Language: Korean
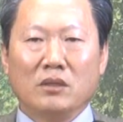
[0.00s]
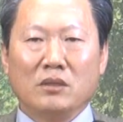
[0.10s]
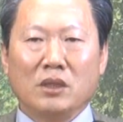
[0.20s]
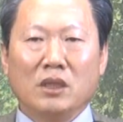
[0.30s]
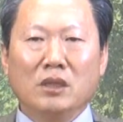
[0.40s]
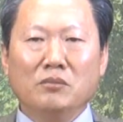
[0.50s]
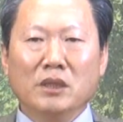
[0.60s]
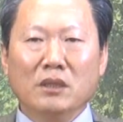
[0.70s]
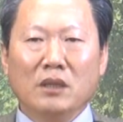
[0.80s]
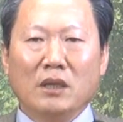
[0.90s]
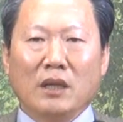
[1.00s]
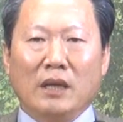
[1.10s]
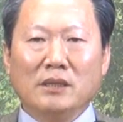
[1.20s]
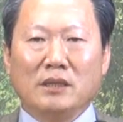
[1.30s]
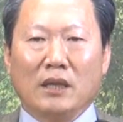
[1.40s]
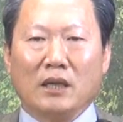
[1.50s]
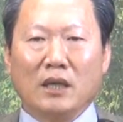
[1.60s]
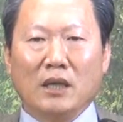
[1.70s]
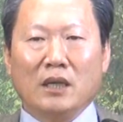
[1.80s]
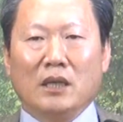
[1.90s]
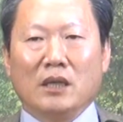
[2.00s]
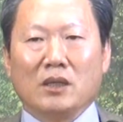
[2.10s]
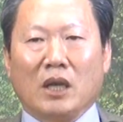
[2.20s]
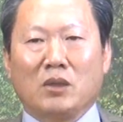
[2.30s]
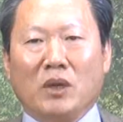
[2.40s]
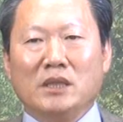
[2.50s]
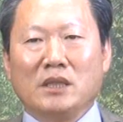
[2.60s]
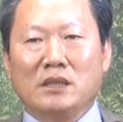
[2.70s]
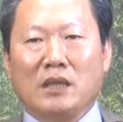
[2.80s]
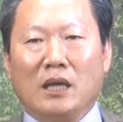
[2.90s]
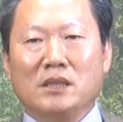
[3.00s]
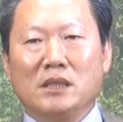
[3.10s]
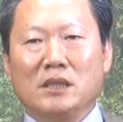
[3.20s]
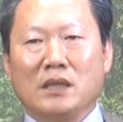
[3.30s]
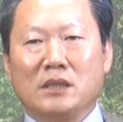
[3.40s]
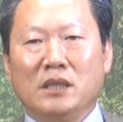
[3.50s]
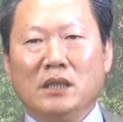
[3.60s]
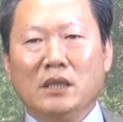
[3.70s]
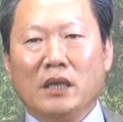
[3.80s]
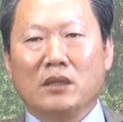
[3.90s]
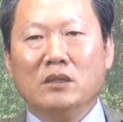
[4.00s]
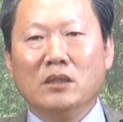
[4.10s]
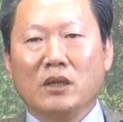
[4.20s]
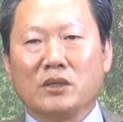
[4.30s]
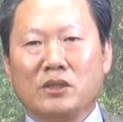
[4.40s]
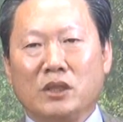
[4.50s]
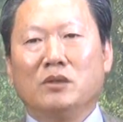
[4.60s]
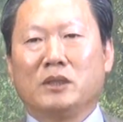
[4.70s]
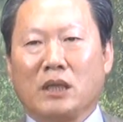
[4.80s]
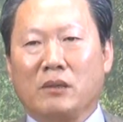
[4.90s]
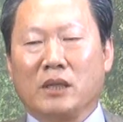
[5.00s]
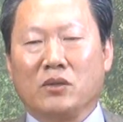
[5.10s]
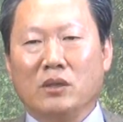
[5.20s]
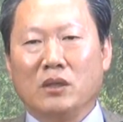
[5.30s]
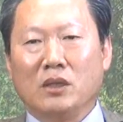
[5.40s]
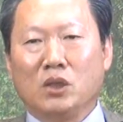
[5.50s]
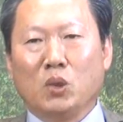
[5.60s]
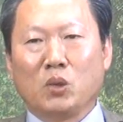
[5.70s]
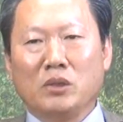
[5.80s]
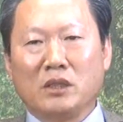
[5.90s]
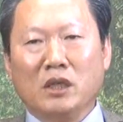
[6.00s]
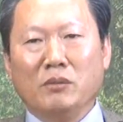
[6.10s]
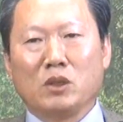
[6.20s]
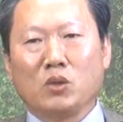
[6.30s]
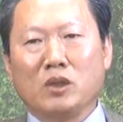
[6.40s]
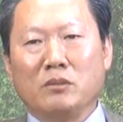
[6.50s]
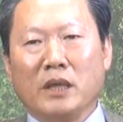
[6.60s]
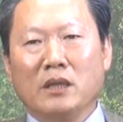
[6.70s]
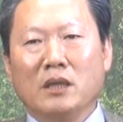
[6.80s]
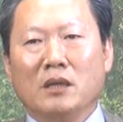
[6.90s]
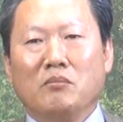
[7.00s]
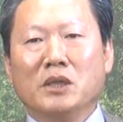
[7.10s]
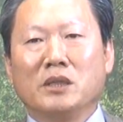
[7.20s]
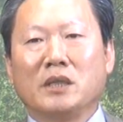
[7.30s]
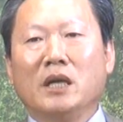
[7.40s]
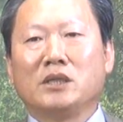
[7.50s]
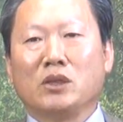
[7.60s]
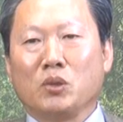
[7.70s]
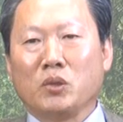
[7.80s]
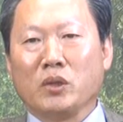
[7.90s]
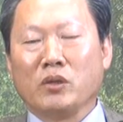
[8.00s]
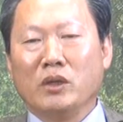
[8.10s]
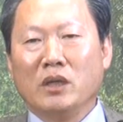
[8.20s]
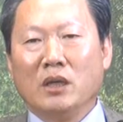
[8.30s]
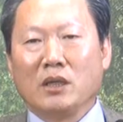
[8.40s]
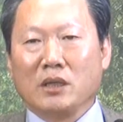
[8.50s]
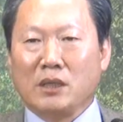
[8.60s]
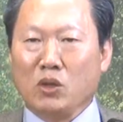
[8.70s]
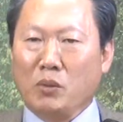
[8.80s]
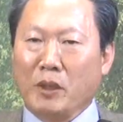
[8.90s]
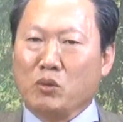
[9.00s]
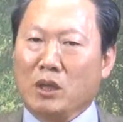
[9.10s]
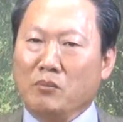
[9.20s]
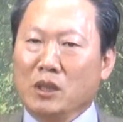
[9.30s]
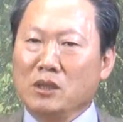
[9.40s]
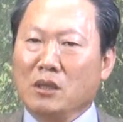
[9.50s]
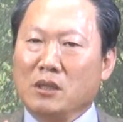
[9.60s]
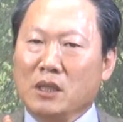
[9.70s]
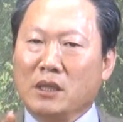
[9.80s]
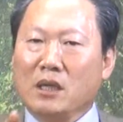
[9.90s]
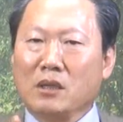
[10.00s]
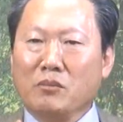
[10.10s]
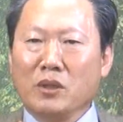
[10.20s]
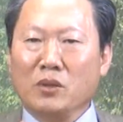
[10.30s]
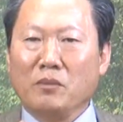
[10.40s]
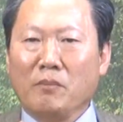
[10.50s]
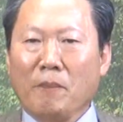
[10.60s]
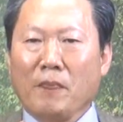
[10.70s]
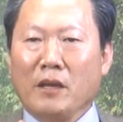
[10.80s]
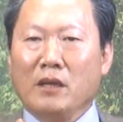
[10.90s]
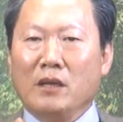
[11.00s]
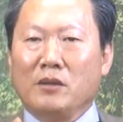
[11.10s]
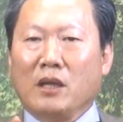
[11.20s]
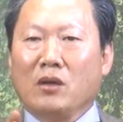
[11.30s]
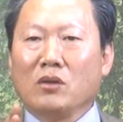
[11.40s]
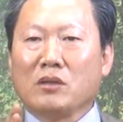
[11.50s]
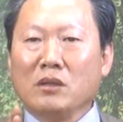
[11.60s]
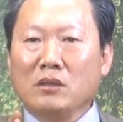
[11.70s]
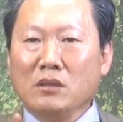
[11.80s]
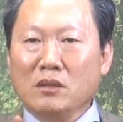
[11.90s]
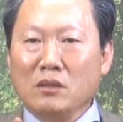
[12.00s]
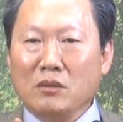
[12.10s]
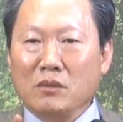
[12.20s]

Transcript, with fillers: 체험은 항상 객관적인 사실이나 진리의 근거에서 체험이 따라와요. 기독교는 체험의 종교지만 먼저 계시의 종교예요. 사도 베드로가 먼저 얘기하는 건 뭐예요? 내가 어떤